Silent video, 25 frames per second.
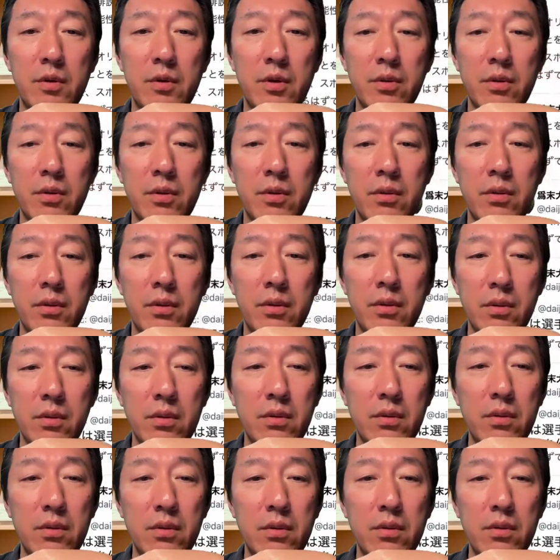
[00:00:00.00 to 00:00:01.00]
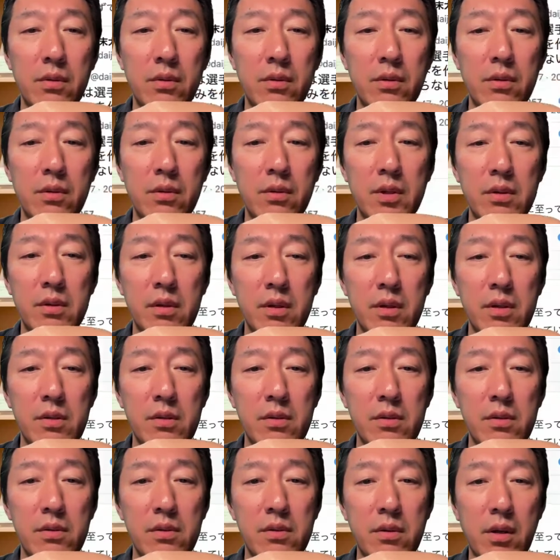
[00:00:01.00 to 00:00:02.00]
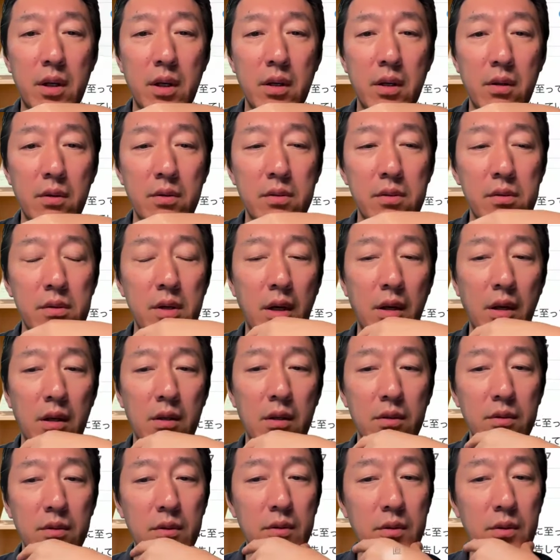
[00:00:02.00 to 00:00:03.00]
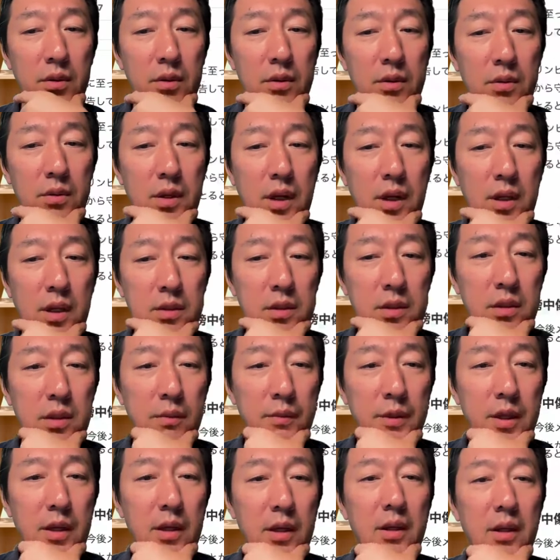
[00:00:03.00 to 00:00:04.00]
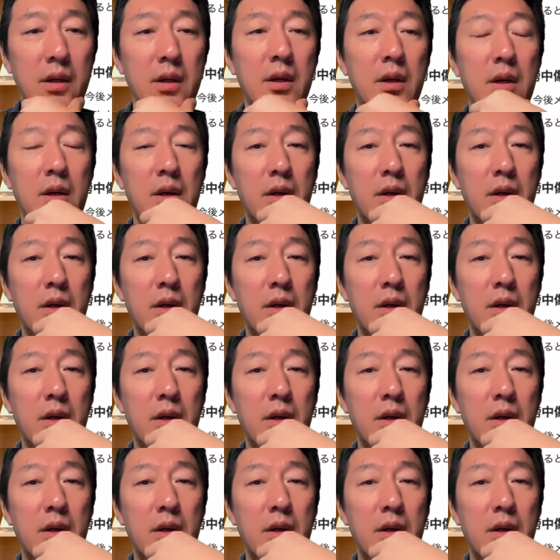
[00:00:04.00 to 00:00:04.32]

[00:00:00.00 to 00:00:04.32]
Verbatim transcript: もうほとんどの投稿を実は数十件とか数百件の投稿を一人がしてたみたいな、